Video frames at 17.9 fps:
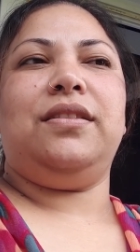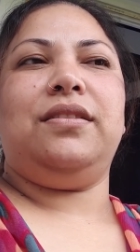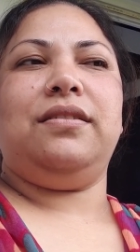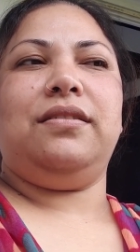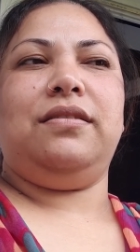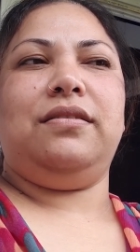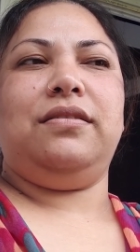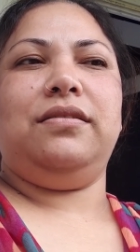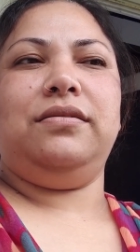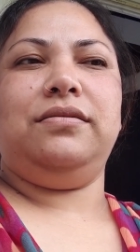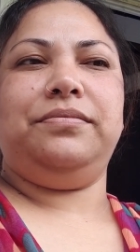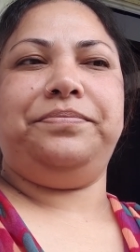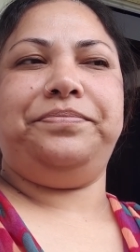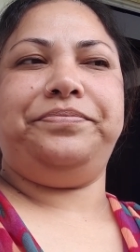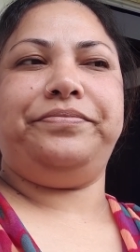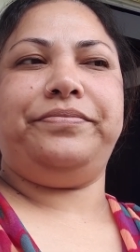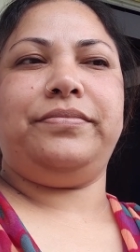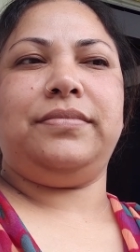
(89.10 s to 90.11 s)
তো
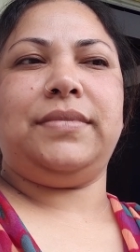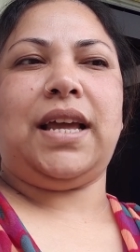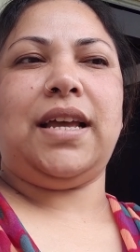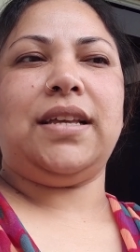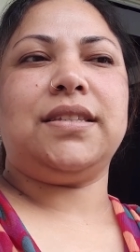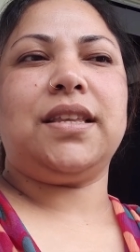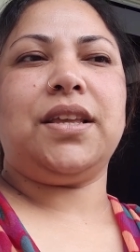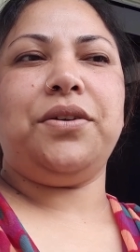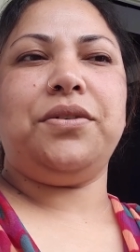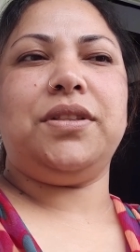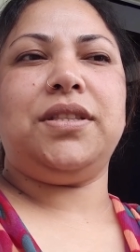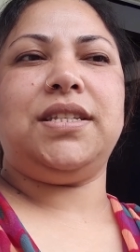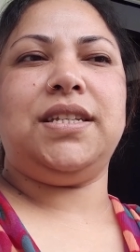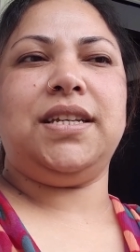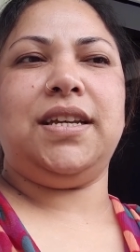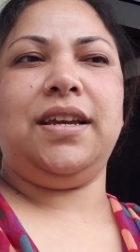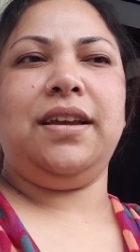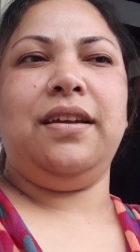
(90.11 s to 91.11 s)
আজকে
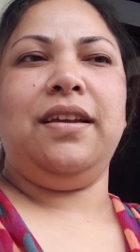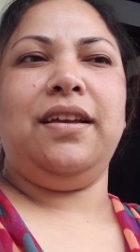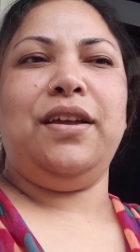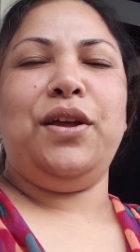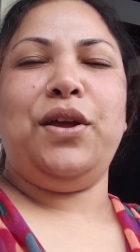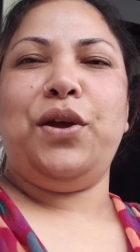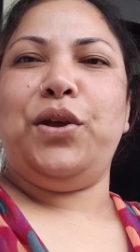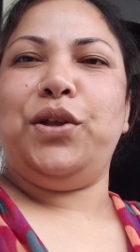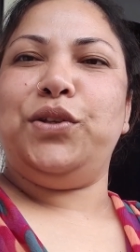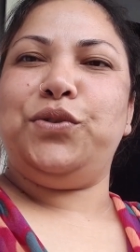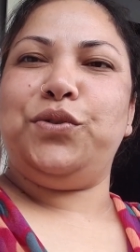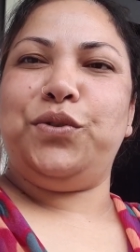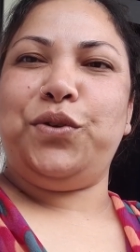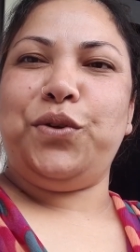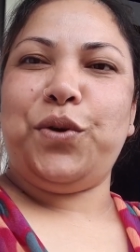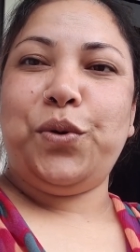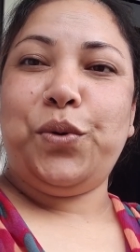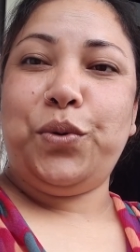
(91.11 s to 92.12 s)
হচ্ছে
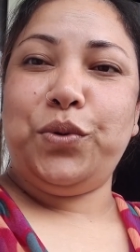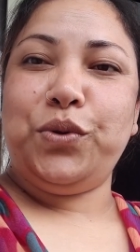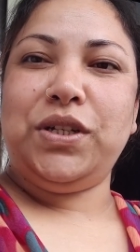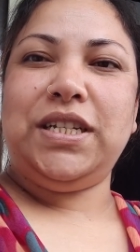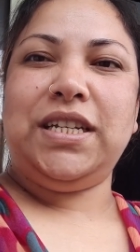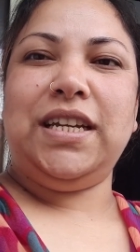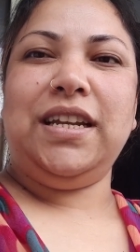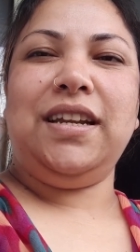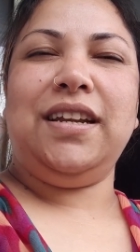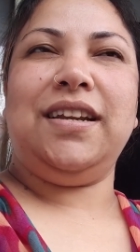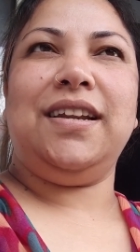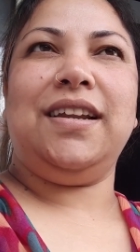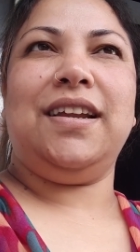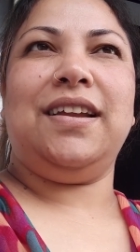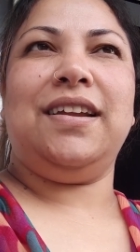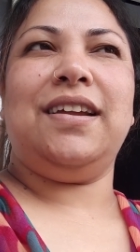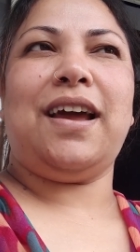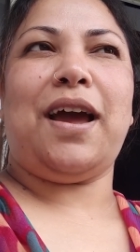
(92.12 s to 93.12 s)
যদিও খুশির
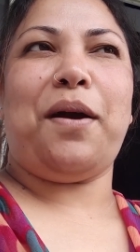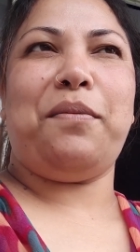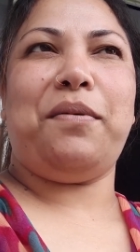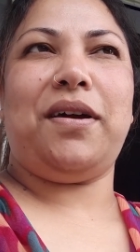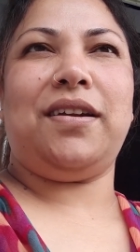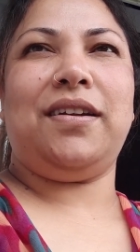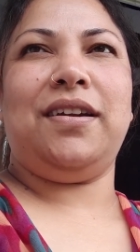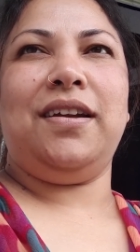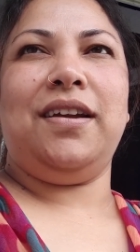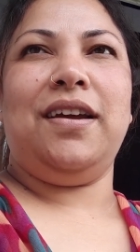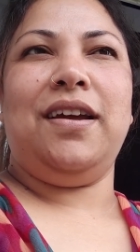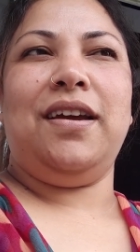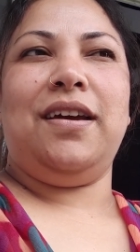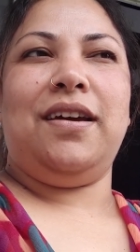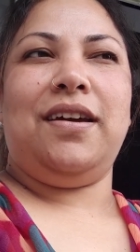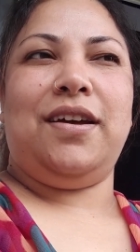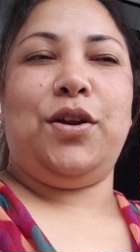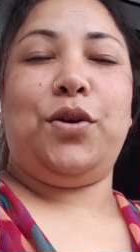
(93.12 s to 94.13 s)
আবার
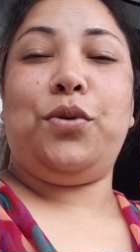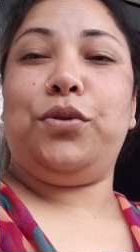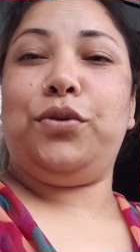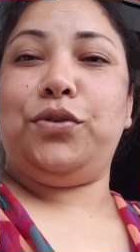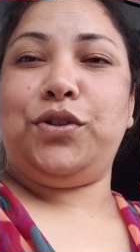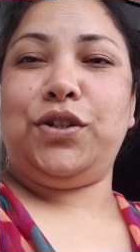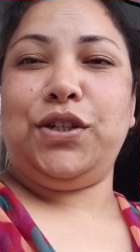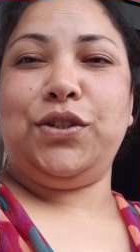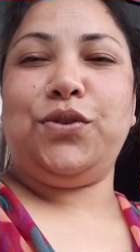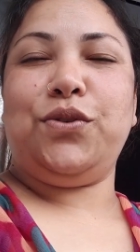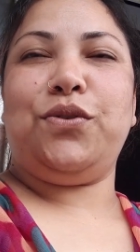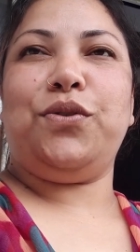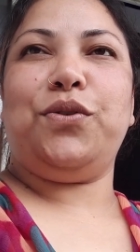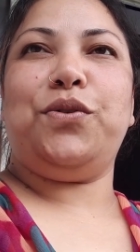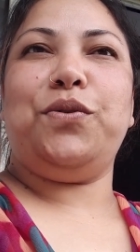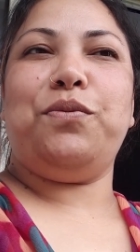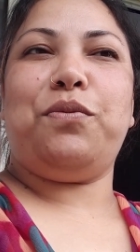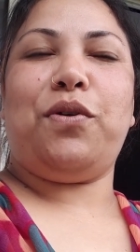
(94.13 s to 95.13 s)
রোদসির জন্য
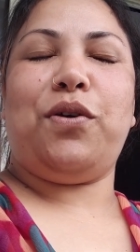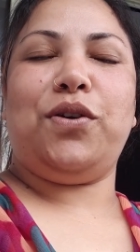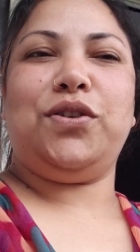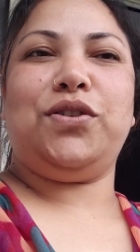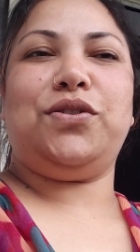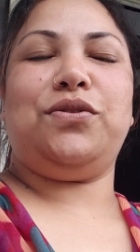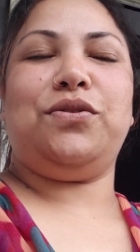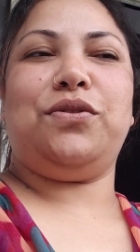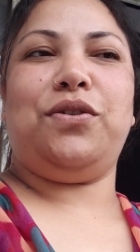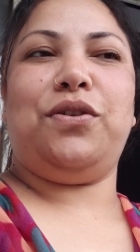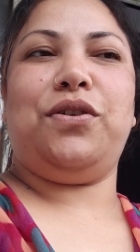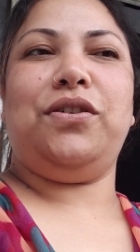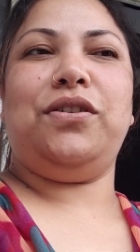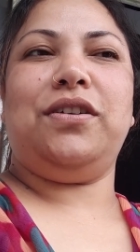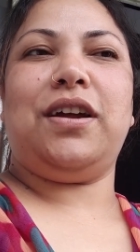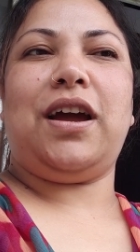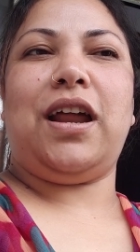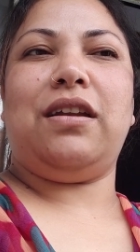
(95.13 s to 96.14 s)
খুব কষ্টকর
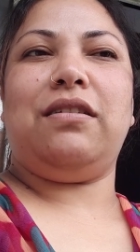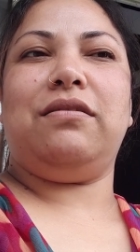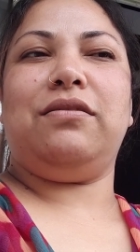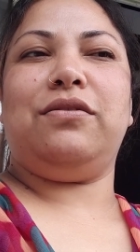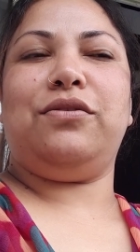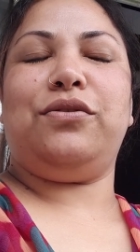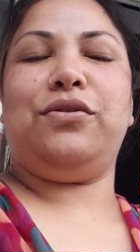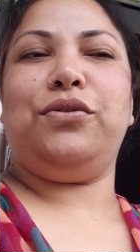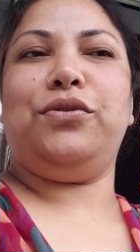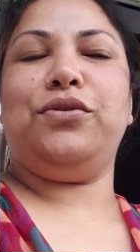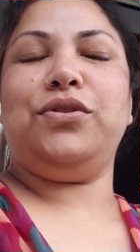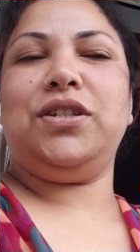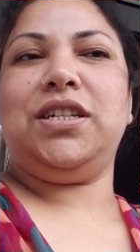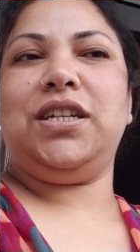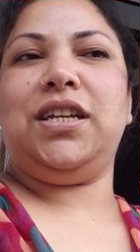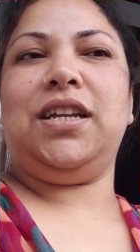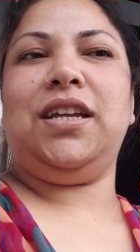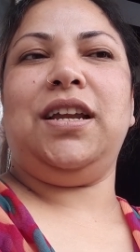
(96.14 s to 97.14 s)
কারণ
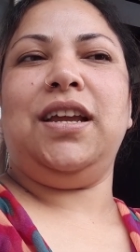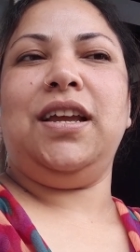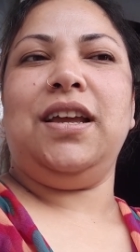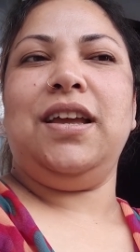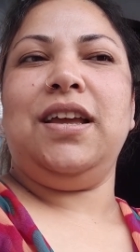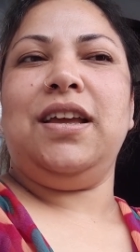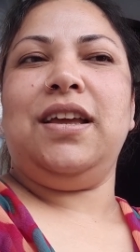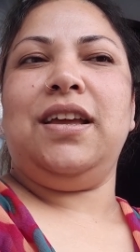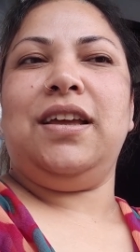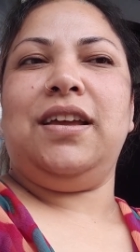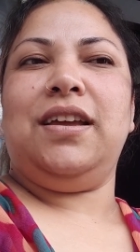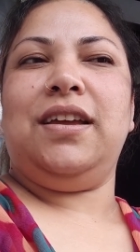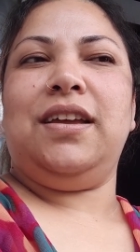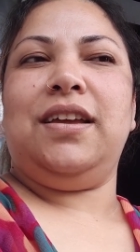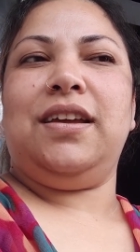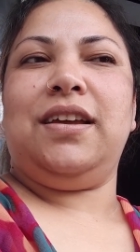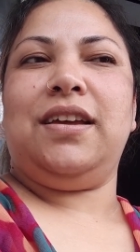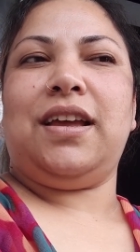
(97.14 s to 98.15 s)
রোদসি
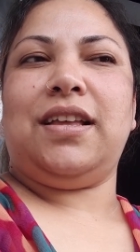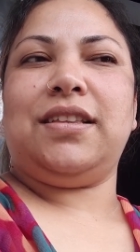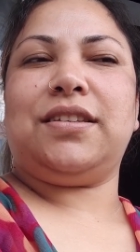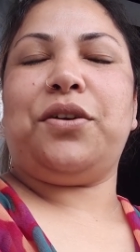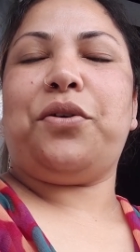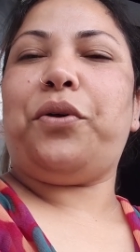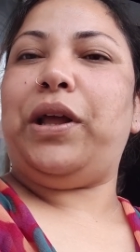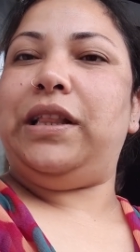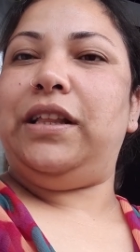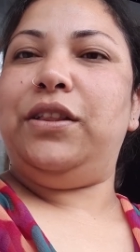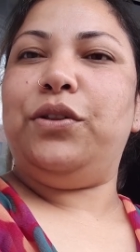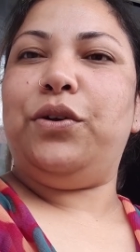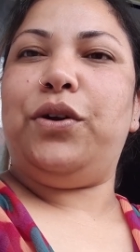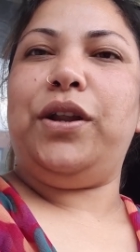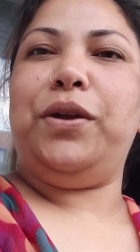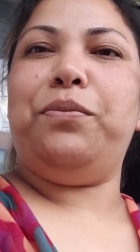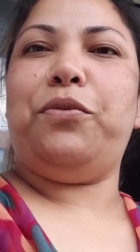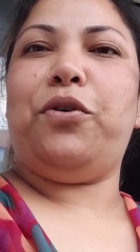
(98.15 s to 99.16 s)
আজকে কয়েকদিন
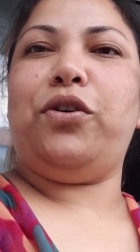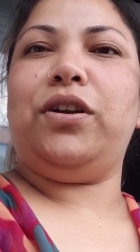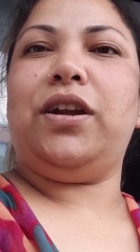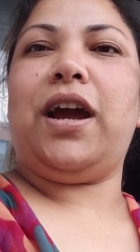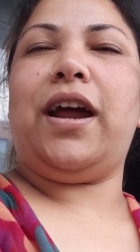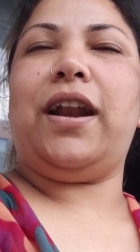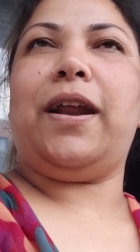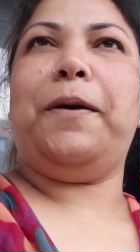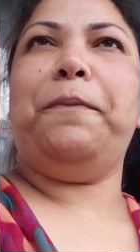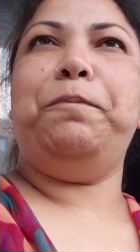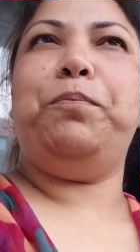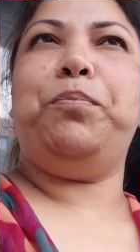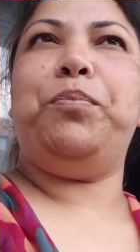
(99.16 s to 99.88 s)
ধরে মন খারাপ